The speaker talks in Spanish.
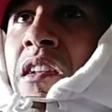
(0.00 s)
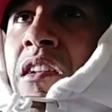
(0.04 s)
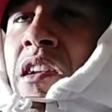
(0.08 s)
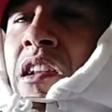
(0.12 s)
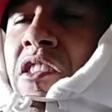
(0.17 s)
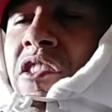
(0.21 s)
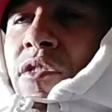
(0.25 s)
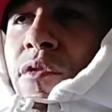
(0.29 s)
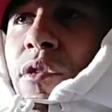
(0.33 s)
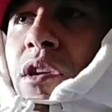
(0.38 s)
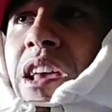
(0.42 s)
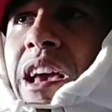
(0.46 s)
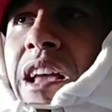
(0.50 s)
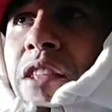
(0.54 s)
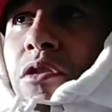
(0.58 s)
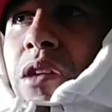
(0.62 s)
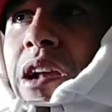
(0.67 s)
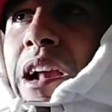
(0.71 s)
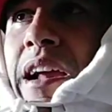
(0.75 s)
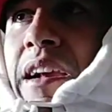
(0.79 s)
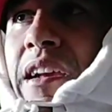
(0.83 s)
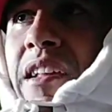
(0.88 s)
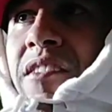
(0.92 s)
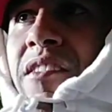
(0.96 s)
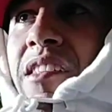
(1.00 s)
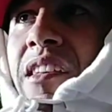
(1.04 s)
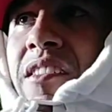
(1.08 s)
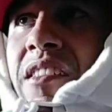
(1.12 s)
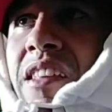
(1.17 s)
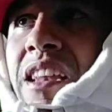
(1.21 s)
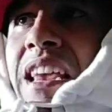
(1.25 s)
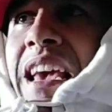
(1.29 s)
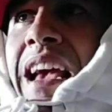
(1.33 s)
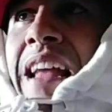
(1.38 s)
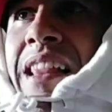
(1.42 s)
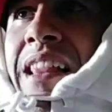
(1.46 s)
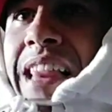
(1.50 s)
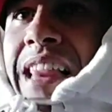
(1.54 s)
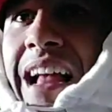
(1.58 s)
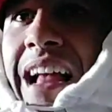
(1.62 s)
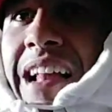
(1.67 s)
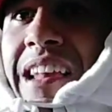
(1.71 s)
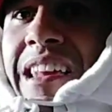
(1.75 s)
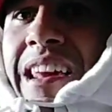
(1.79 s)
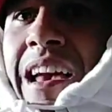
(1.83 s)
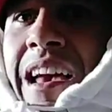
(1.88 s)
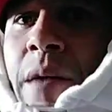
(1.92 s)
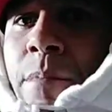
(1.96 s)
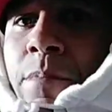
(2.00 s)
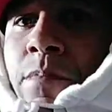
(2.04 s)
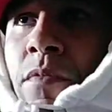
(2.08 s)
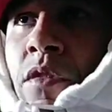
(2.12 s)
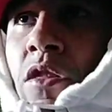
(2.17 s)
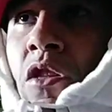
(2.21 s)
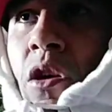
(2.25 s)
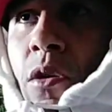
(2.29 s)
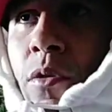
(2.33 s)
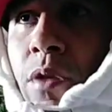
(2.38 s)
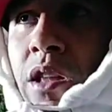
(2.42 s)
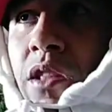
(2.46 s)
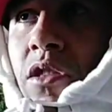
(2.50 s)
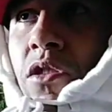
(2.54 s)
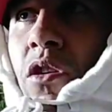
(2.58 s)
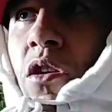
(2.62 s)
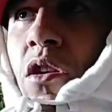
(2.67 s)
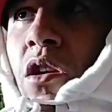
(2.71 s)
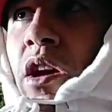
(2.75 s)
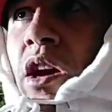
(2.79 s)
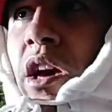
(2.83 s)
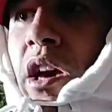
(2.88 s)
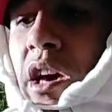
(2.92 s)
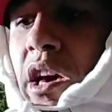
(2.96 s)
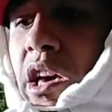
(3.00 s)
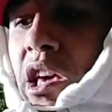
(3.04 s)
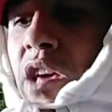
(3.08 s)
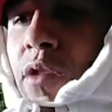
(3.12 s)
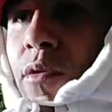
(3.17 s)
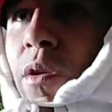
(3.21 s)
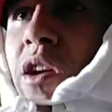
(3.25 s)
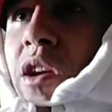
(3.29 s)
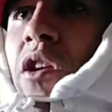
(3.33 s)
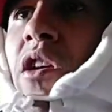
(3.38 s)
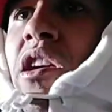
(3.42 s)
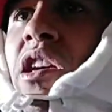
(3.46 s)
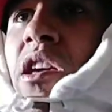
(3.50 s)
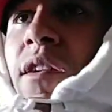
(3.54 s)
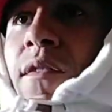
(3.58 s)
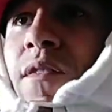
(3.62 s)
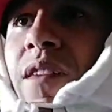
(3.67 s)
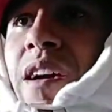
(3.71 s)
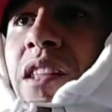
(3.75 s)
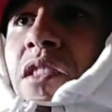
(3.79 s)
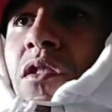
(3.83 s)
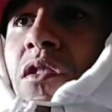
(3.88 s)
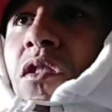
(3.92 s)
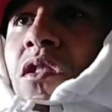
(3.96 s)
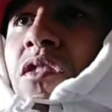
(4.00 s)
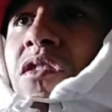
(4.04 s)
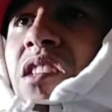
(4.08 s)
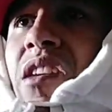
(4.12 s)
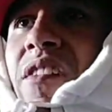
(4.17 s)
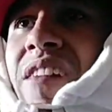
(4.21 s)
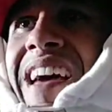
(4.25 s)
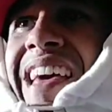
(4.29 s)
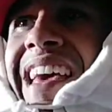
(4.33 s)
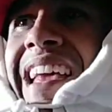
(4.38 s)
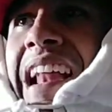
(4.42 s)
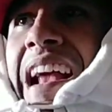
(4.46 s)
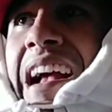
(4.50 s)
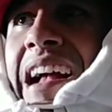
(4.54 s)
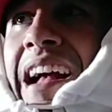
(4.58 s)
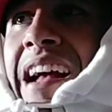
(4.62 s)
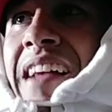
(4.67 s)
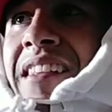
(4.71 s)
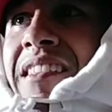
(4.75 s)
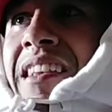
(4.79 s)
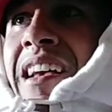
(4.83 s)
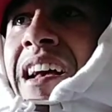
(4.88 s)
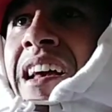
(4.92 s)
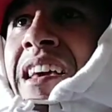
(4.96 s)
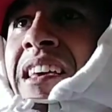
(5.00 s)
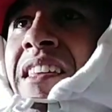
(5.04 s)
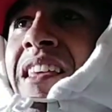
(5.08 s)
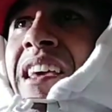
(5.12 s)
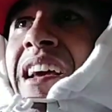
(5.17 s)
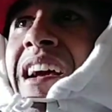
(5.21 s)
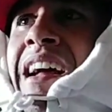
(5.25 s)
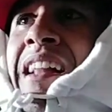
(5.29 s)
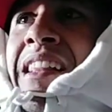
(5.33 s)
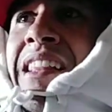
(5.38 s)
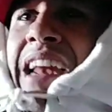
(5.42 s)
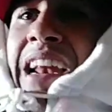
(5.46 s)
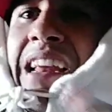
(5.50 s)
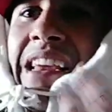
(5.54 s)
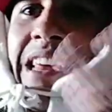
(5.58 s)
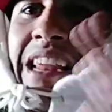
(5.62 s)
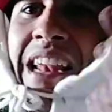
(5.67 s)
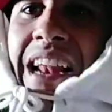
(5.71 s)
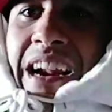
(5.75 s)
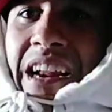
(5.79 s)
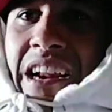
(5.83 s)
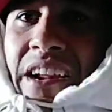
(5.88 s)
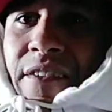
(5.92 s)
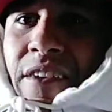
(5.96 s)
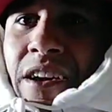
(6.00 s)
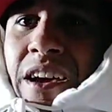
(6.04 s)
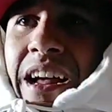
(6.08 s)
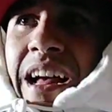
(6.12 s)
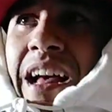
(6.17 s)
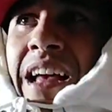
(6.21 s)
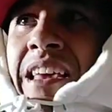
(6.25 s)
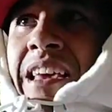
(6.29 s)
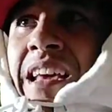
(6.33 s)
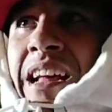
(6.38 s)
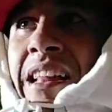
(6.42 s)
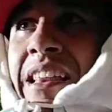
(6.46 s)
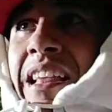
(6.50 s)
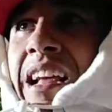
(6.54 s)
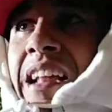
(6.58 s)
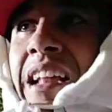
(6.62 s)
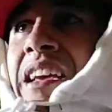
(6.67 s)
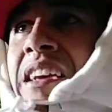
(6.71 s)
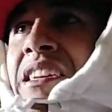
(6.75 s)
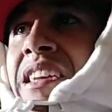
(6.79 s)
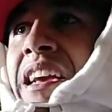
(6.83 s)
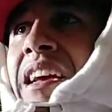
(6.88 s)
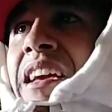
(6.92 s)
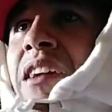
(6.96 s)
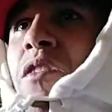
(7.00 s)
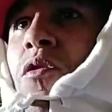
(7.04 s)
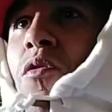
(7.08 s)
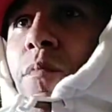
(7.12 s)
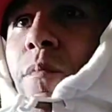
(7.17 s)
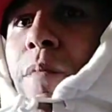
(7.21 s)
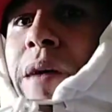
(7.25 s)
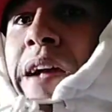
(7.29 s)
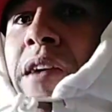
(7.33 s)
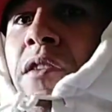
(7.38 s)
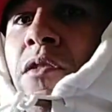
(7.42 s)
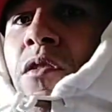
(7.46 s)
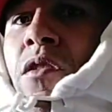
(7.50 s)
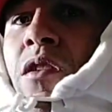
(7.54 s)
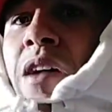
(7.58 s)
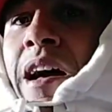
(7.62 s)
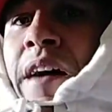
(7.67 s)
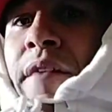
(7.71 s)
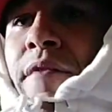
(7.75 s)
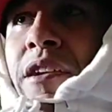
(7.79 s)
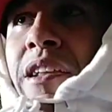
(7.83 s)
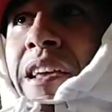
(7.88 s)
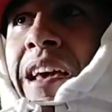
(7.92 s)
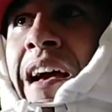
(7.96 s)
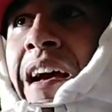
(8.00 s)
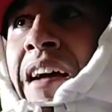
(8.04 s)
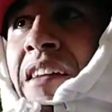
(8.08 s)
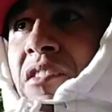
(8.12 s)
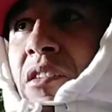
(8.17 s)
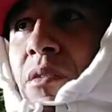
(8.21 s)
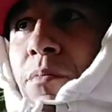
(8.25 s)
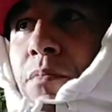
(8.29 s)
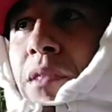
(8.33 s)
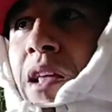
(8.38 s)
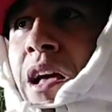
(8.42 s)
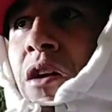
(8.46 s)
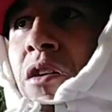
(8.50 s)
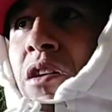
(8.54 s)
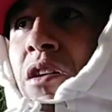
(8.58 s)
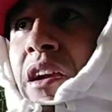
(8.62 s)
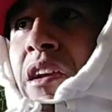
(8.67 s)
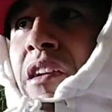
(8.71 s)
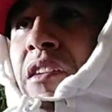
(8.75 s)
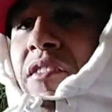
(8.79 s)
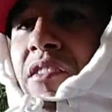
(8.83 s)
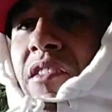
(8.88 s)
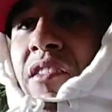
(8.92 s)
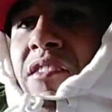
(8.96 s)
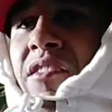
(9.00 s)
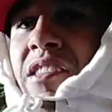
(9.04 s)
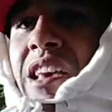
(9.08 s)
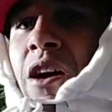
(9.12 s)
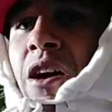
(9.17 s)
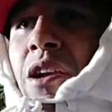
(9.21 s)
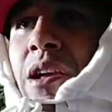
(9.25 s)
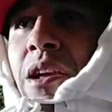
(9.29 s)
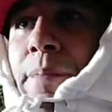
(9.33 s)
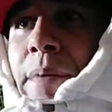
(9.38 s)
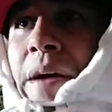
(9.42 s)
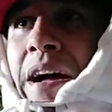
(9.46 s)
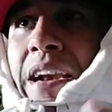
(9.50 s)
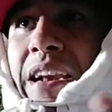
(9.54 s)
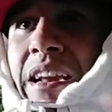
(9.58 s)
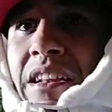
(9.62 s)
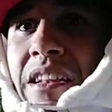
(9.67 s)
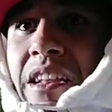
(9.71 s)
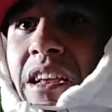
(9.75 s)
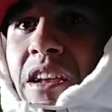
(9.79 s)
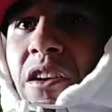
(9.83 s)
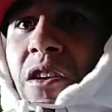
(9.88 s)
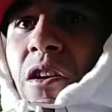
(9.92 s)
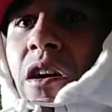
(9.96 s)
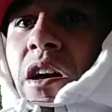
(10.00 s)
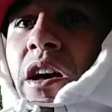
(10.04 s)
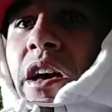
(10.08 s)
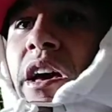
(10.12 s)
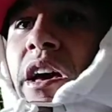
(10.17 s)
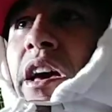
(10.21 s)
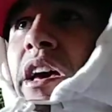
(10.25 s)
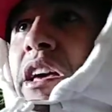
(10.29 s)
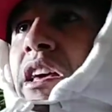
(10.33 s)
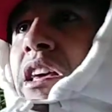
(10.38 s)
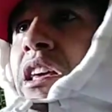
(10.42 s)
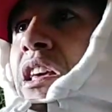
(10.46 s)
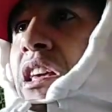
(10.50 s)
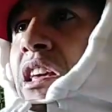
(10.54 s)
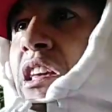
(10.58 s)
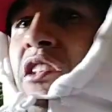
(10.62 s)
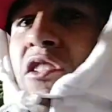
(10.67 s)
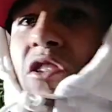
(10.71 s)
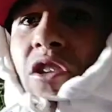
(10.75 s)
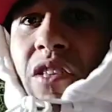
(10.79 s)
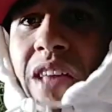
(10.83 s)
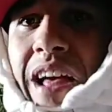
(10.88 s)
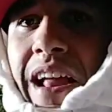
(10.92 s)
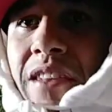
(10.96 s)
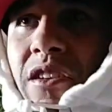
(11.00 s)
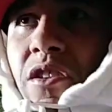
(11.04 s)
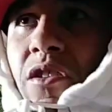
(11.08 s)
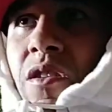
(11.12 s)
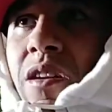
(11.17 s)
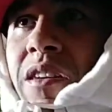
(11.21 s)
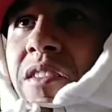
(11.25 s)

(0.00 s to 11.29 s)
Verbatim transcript: recibiría toda la herencia sería Tania, Beto y bueno, y Beto se va de la casa y deja tranquila a Rebeca y a Tania, ya que Gumaro habría aceptado que el licenciado le pagara dinero y hizo daño, ¿no?